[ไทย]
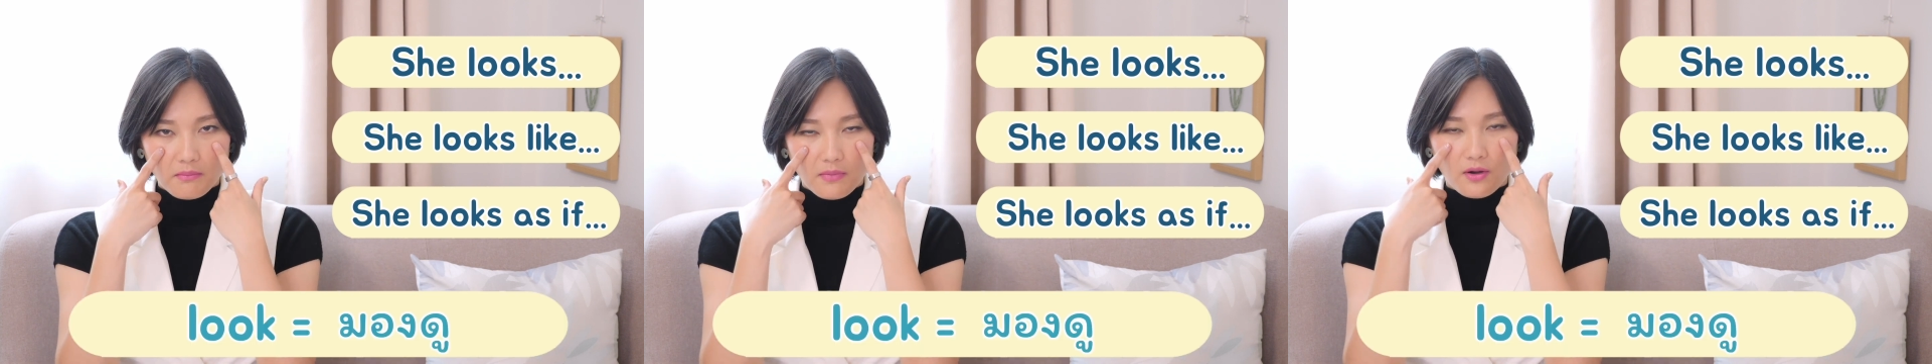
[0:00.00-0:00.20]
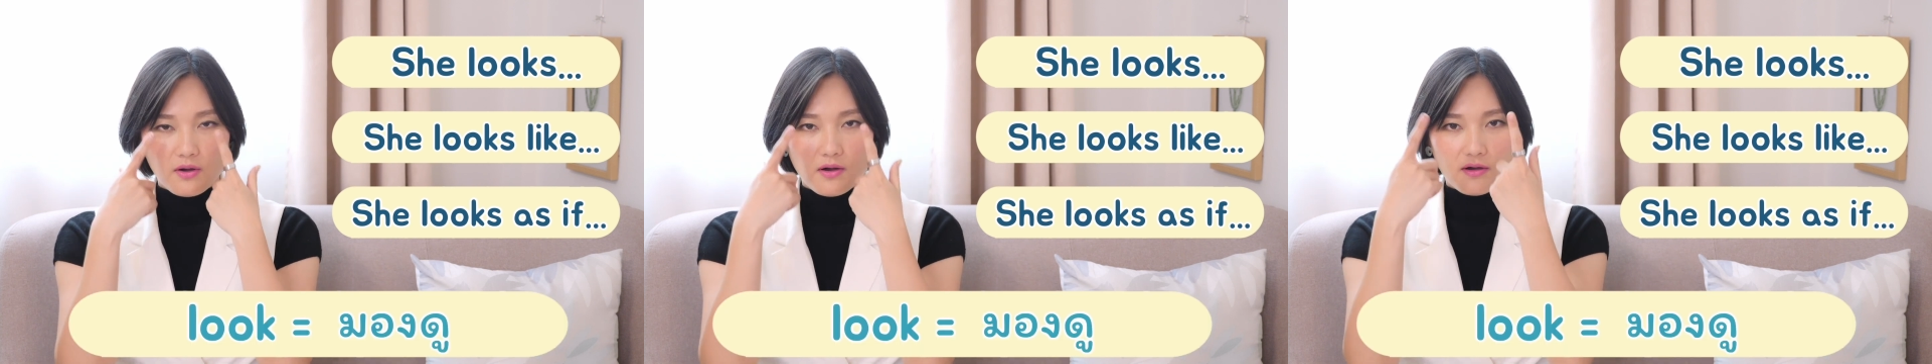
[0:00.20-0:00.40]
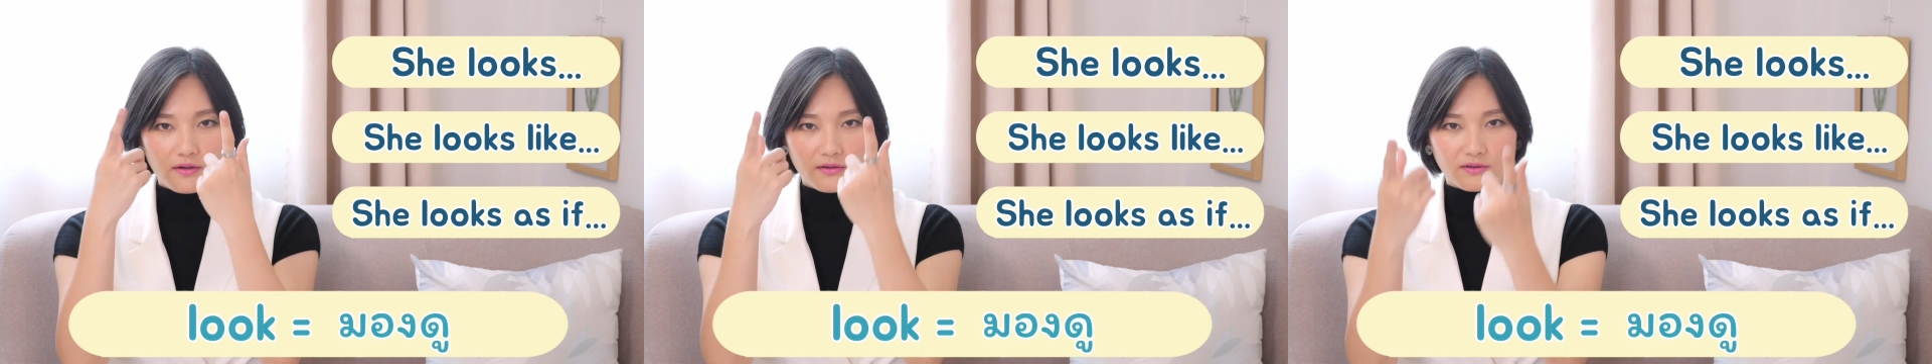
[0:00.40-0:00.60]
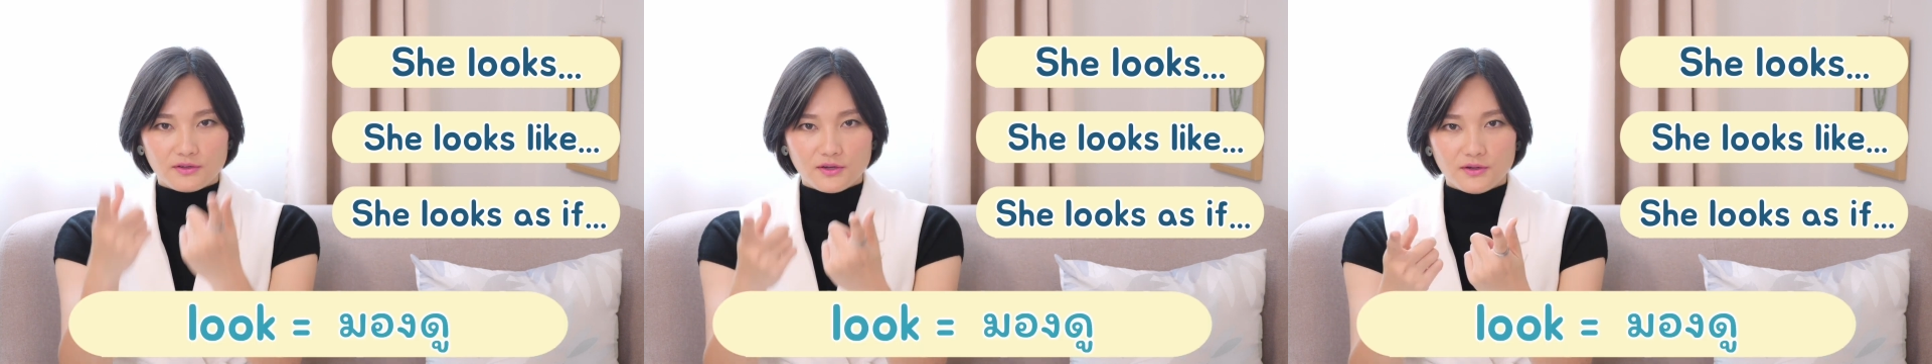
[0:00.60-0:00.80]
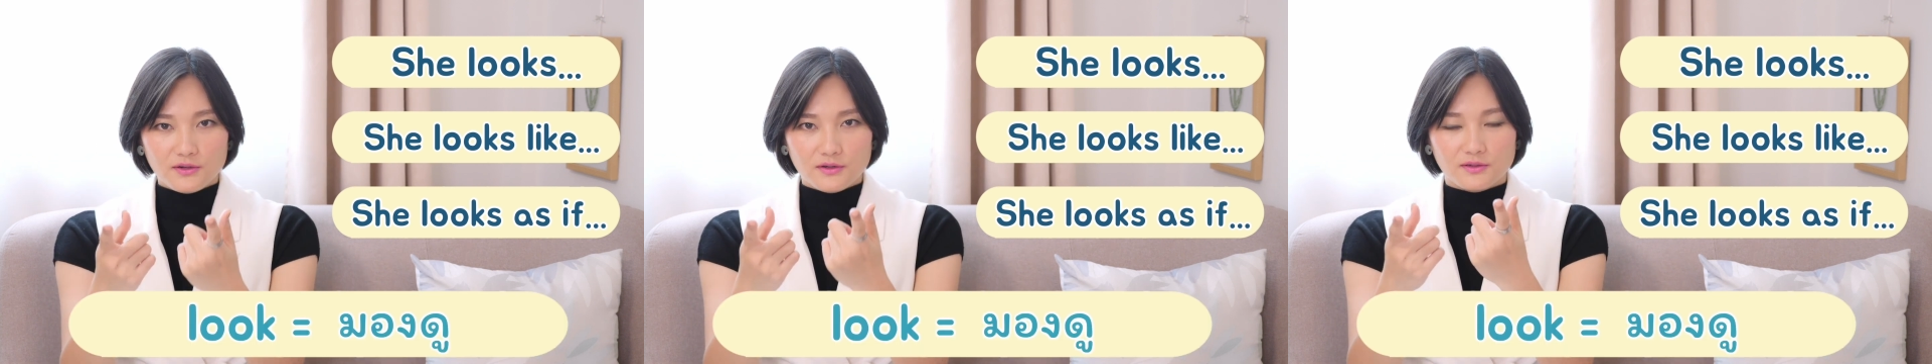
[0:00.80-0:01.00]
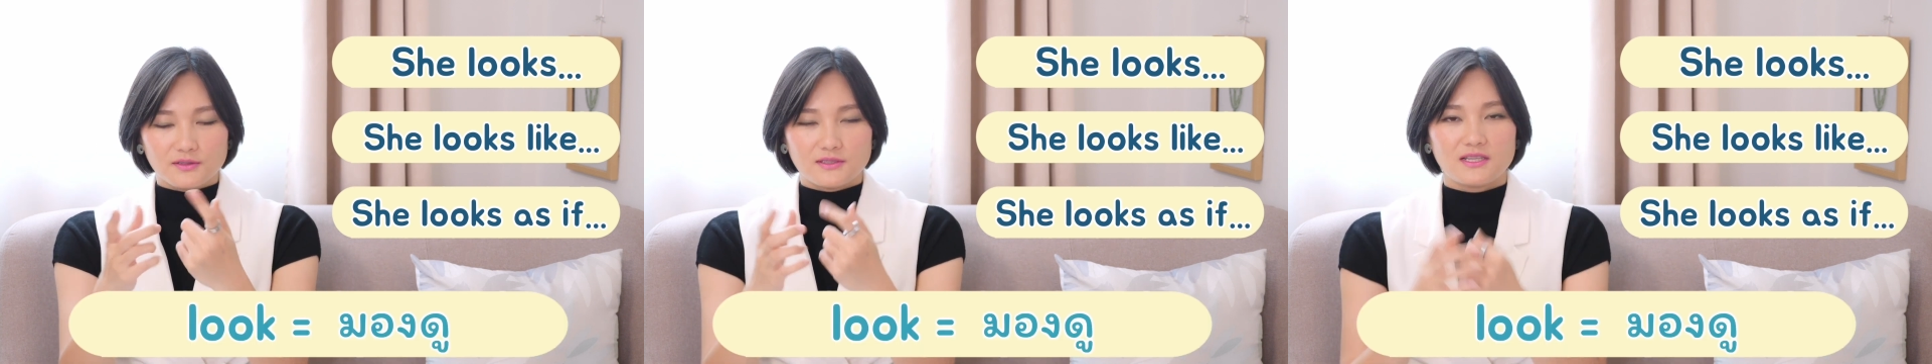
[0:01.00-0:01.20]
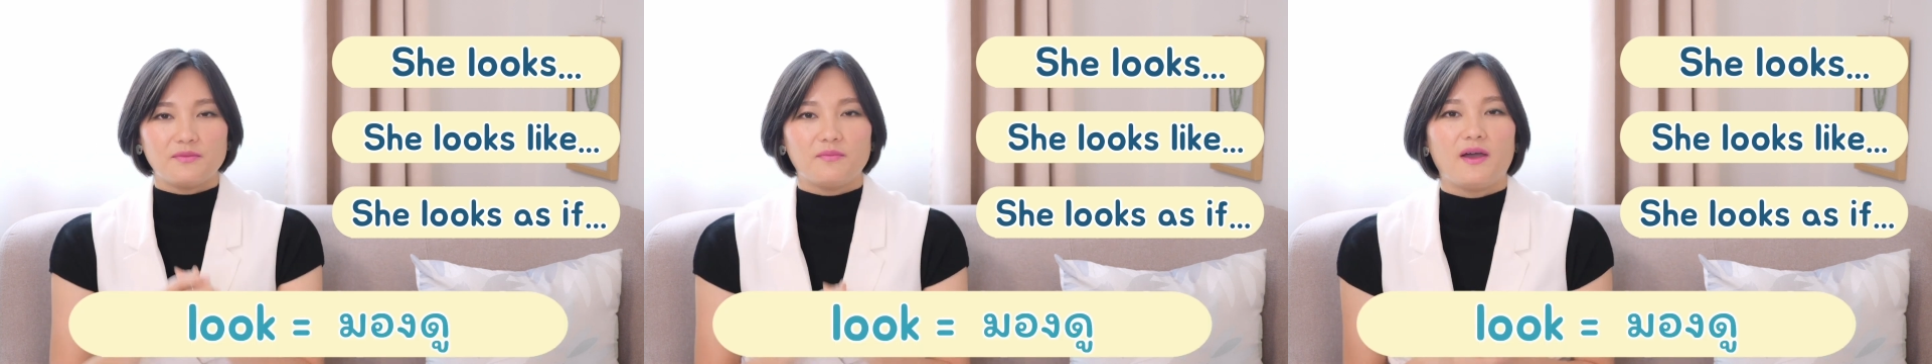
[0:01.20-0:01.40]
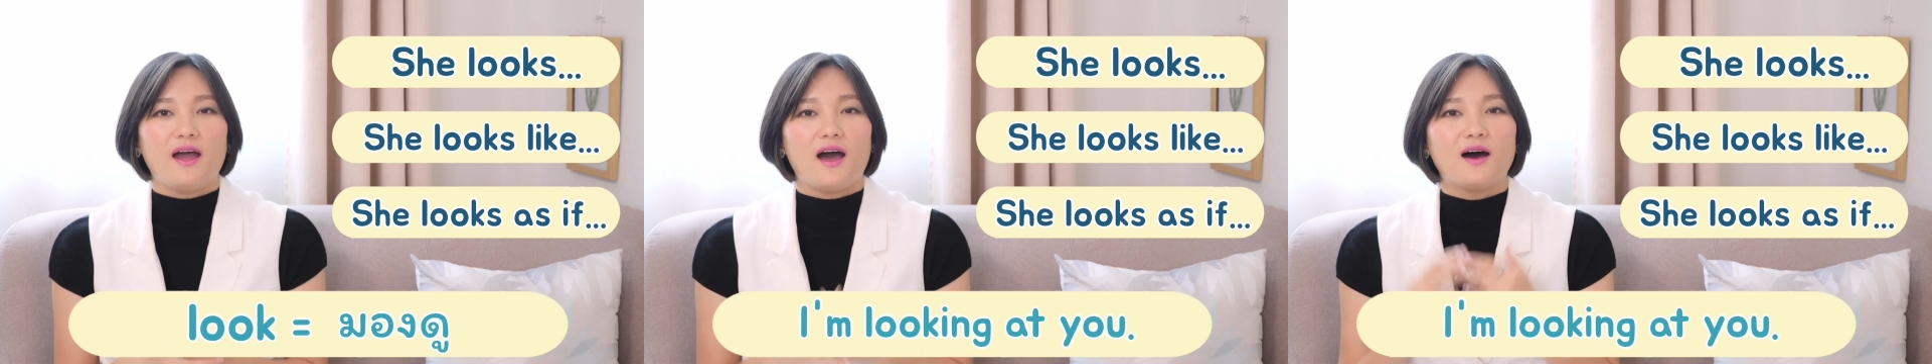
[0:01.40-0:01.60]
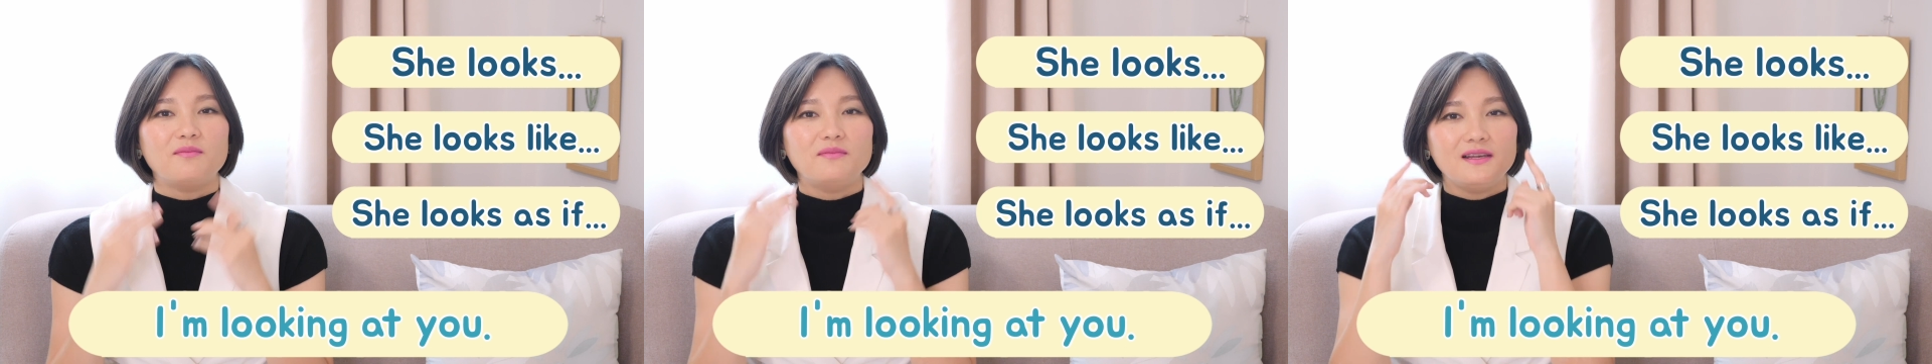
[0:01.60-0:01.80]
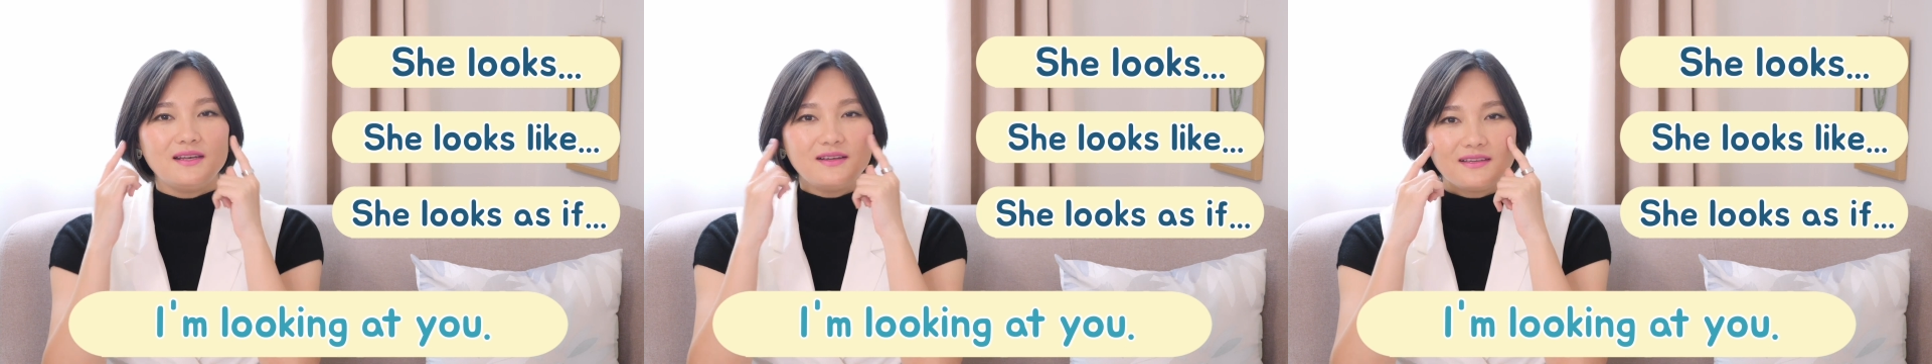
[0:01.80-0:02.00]
มองดู ใช่ไหม
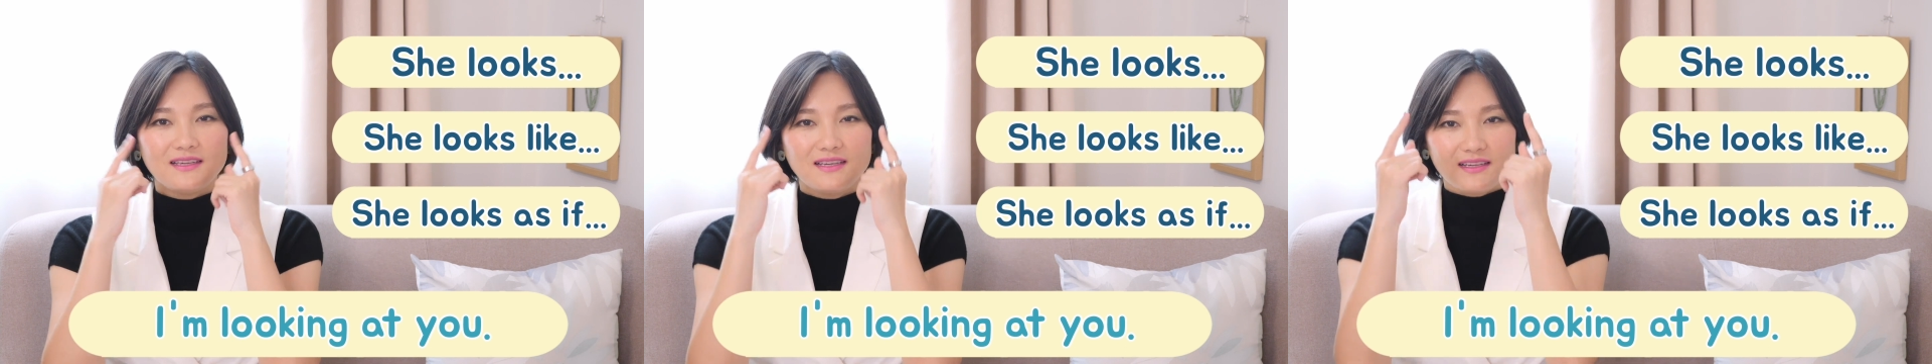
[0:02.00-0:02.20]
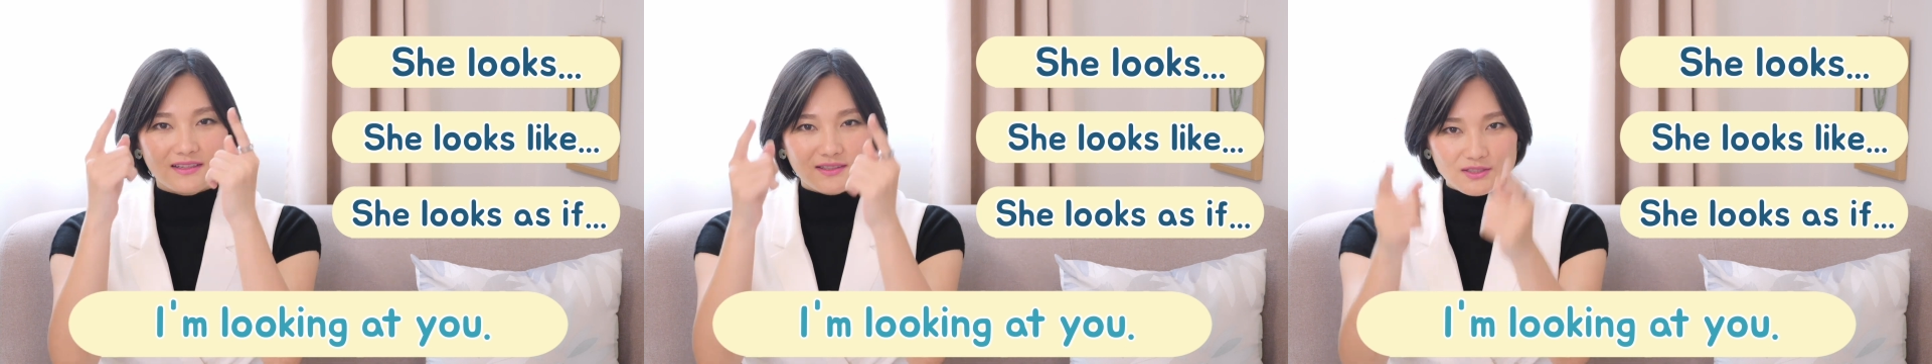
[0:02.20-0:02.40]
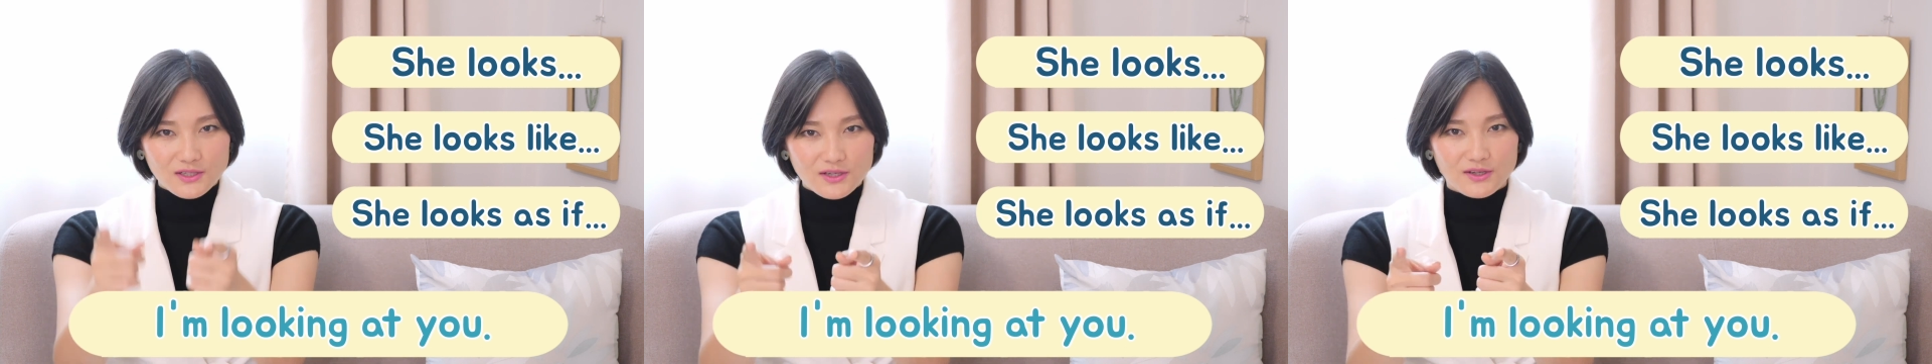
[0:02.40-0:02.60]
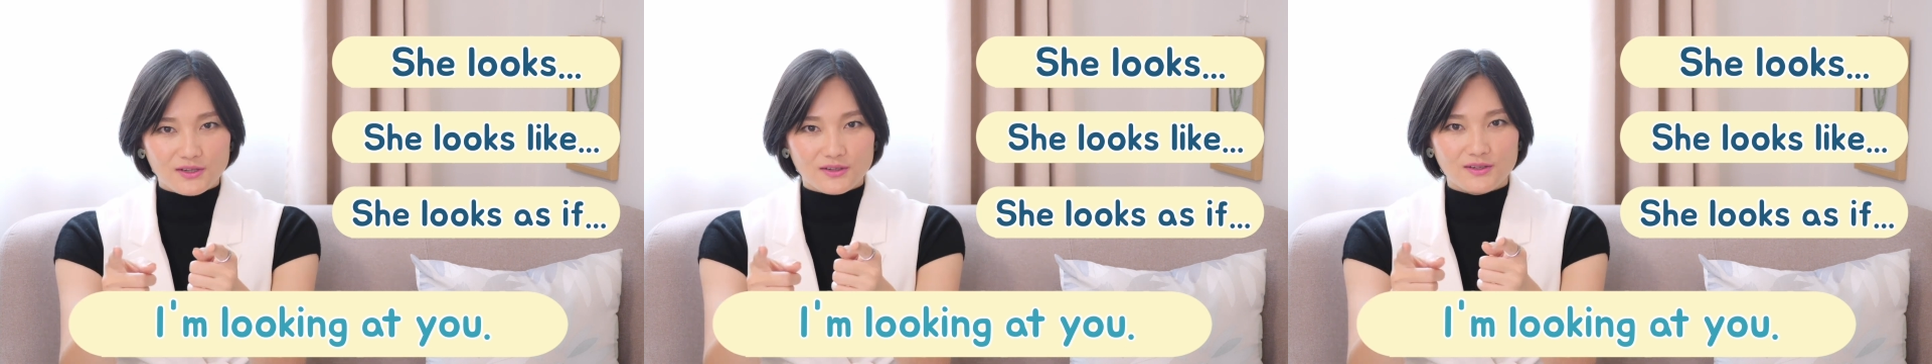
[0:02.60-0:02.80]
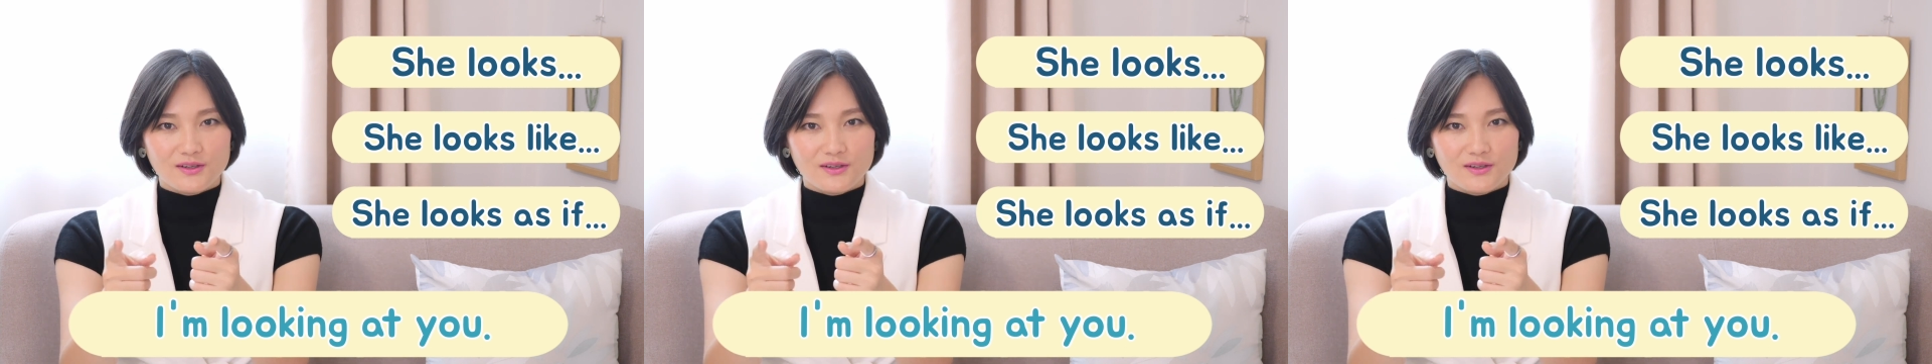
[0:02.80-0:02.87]
I'm looking at you